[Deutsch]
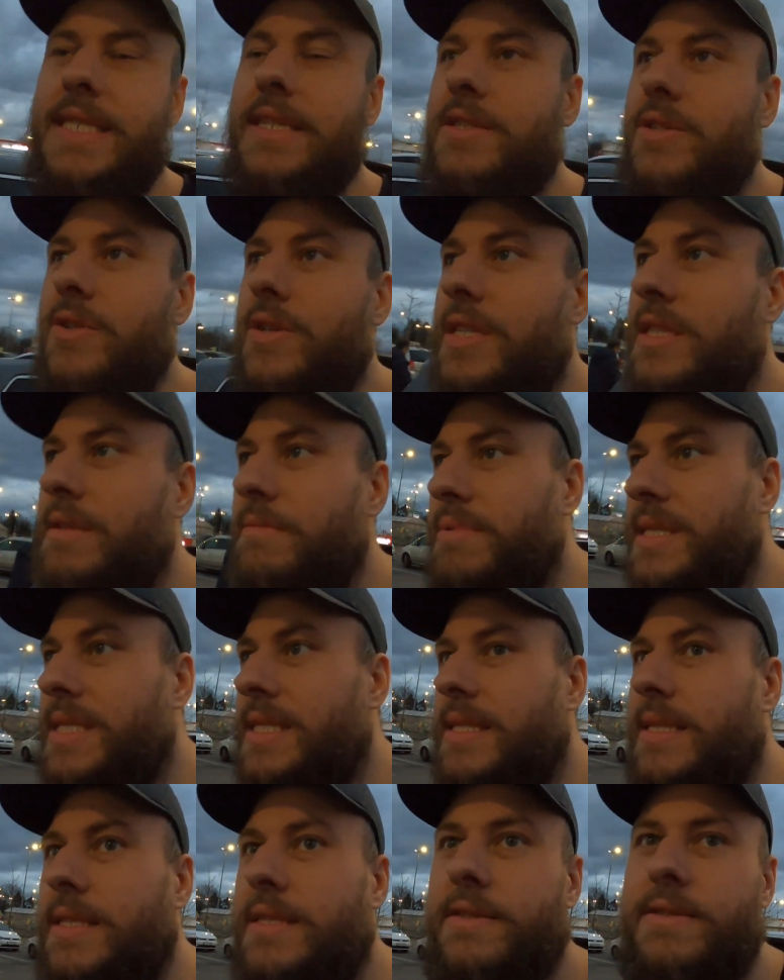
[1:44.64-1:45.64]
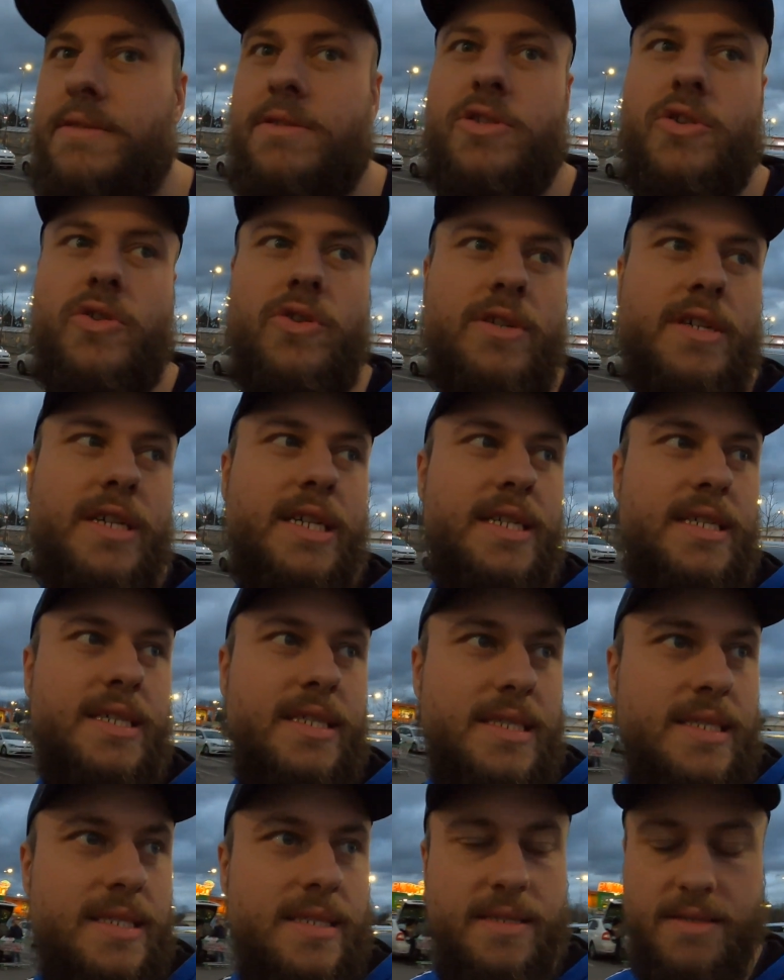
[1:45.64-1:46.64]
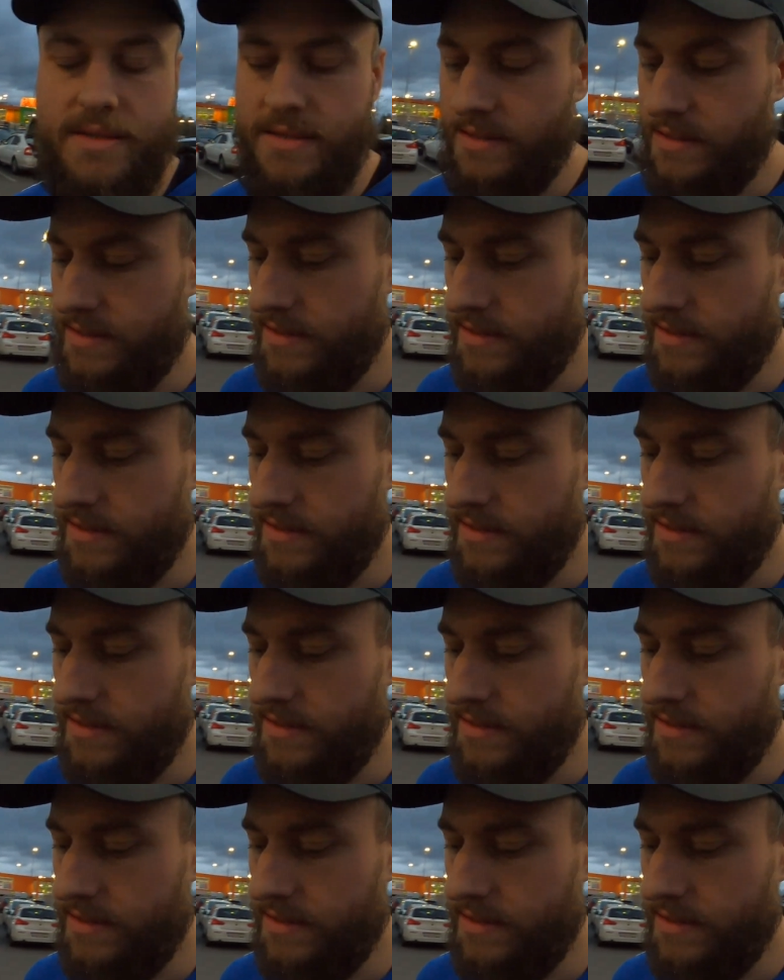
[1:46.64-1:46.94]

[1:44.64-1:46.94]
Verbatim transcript: was natürlich ein bisschen teurer ist.